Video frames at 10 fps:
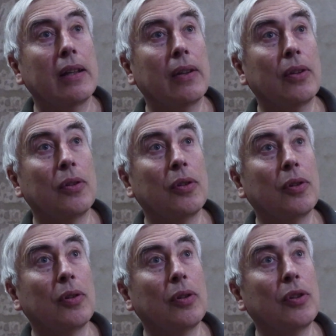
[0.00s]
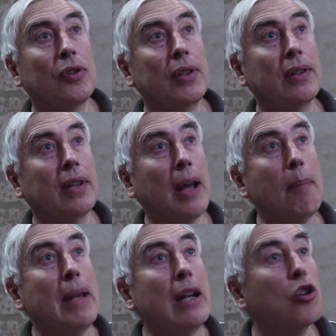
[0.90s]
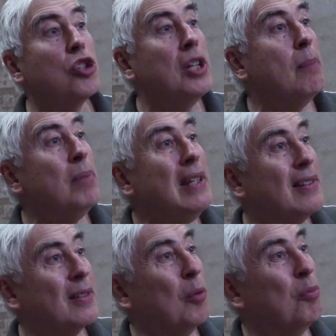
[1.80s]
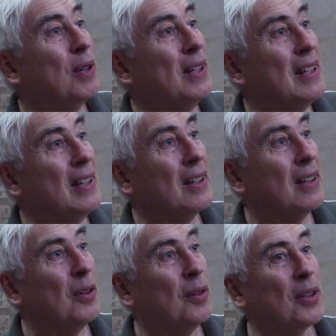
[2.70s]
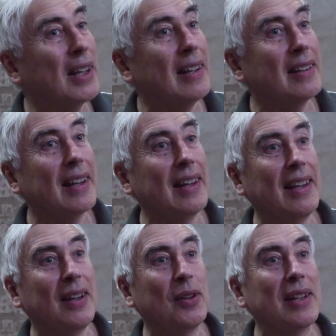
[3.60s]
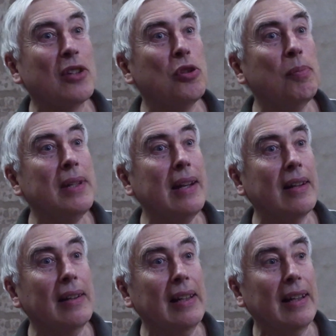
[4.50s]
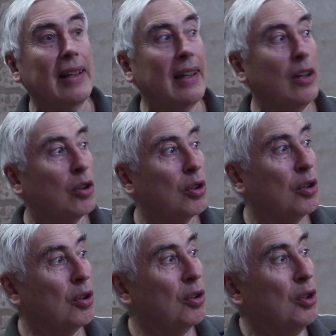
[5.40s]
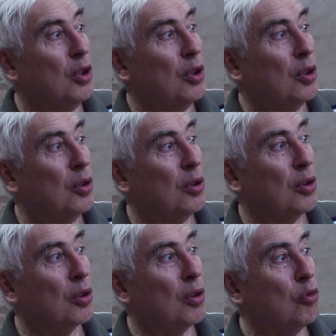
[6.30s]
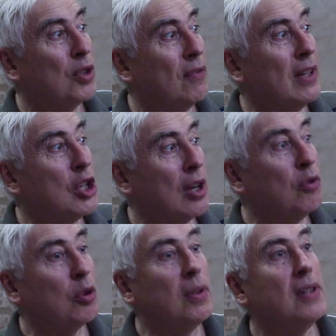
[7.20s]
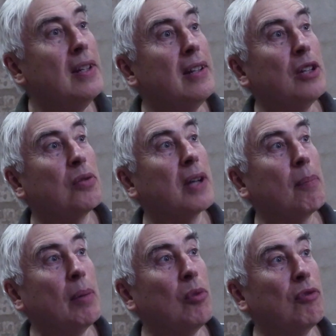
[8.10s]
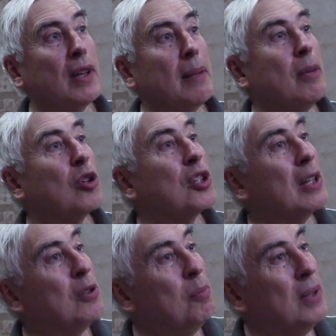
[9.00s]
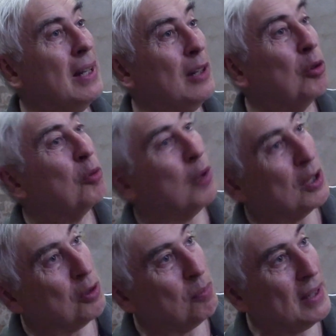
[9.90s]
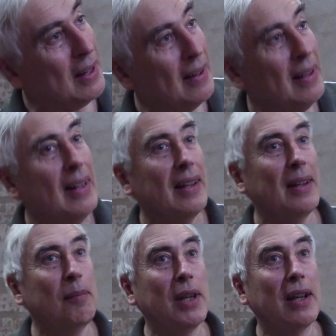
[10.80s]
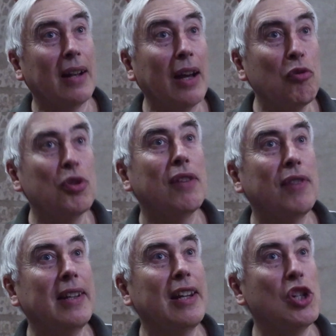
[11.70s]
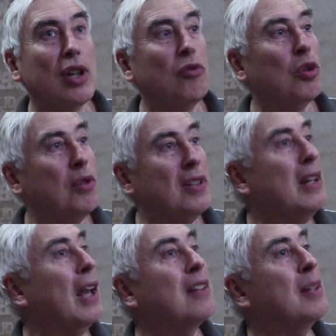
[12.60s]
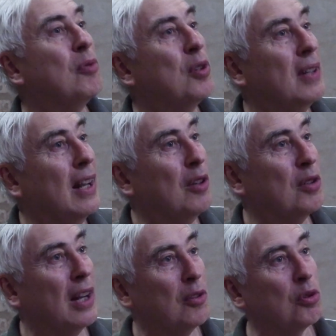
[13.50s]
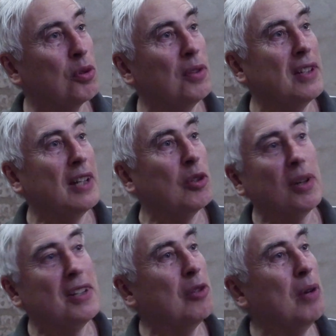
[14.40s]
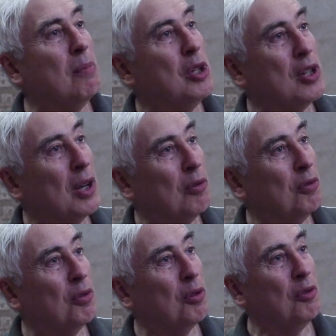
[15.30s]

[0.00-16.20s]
euh, c'est un, mélange d'épices, on pourrait dire, euh, très, très, subtil. Et alors que euh, quand vous avez des chefs de cuisine qui sont capables de faire des mélanges très subtils et donc moins subtils, eh bien là, vous avez des chefs de cuisine exceptionnels. ce sont des trois étoiles Michelin que